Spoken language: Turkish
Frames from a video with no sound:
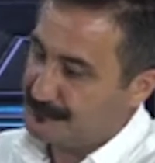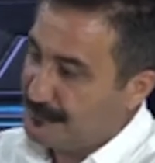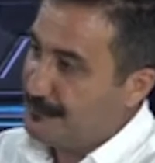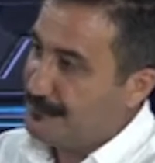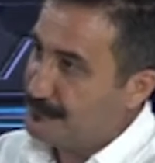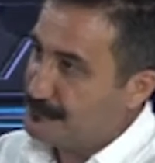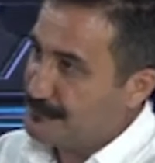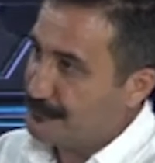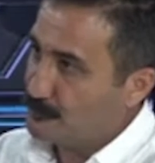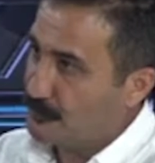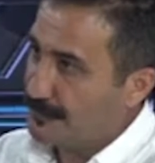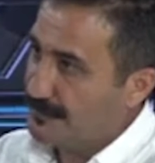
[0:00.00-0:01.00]

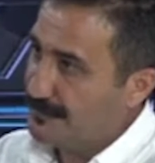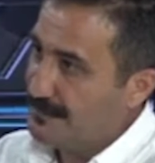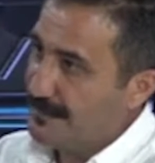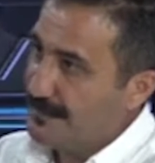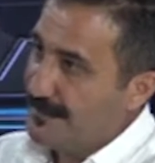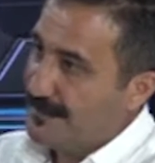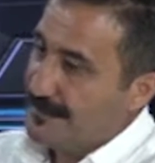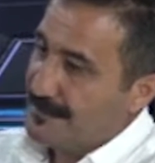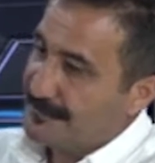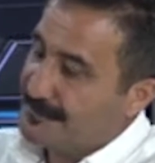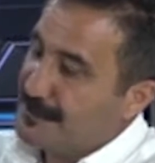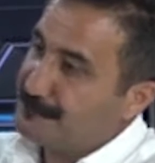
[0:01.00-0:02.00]
bildiğimizden dolayı
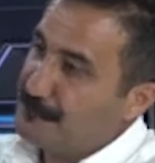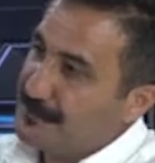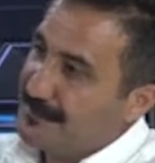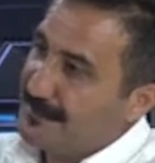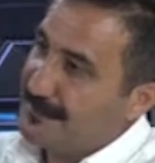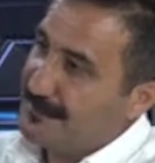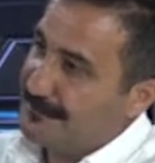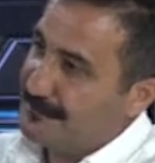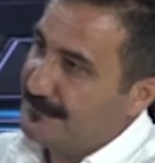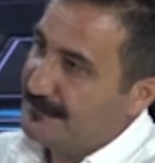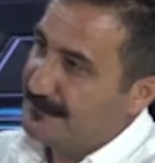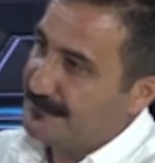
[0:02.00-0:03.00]
katma
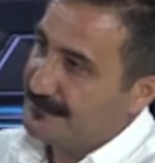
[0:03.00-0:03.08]
değerini